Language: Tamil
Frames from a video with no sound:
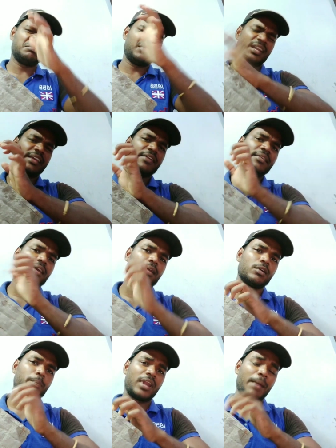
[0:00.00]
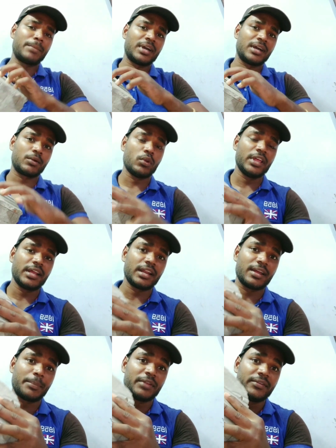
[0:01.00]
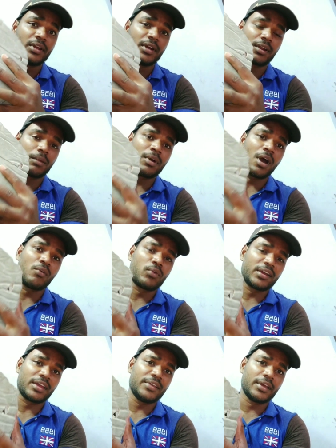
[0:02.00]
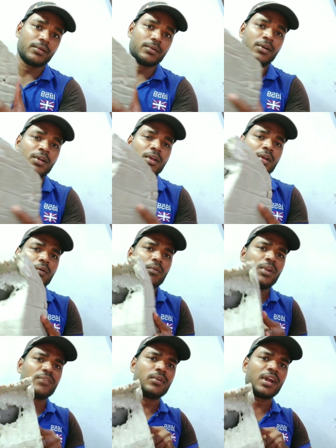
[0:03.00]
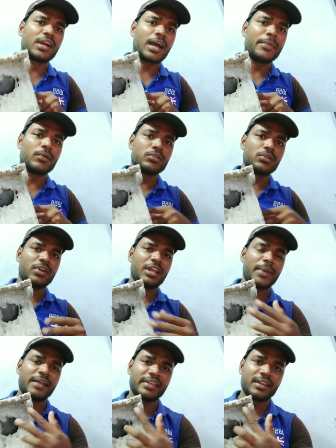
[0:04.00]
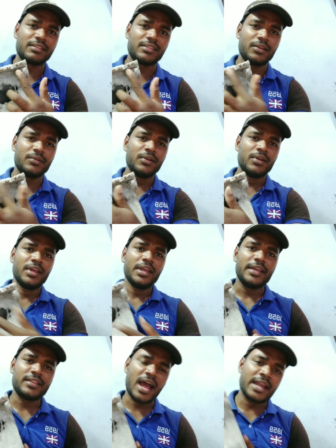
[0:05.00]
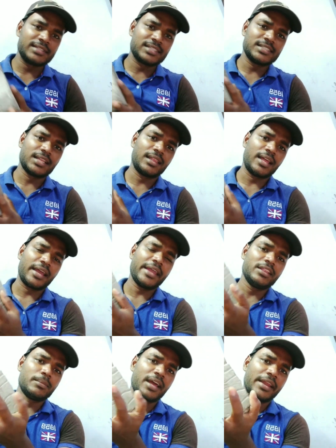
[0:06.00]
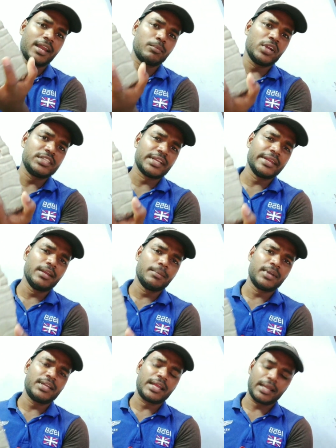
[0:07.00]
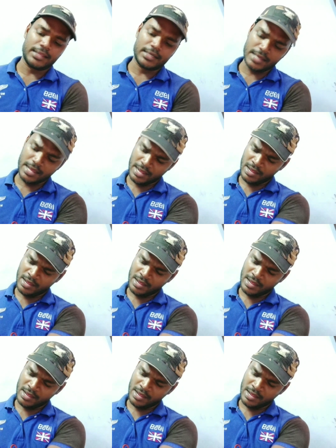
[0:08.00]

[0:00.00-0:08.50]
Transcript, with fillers: நல்லா ஹெவியாக இருக்கும் இப்போ நம்ம குடியிருக்கிறதுக்கு எப்படி வீடு கட்டுறோமோ அவ்வளோ ஹெவியாக இருக்கும் உள்ளே ஃபுல்லாக கம்மி கொடுத்துருக்கும் நீங்கள் பார்த்தீங்கன்னா தெரியும் இது நானே செஞ்சது தாங்க இது மாதிரியான முயற்சியில் ஈடுபட்டு கிட்டத்தட்ட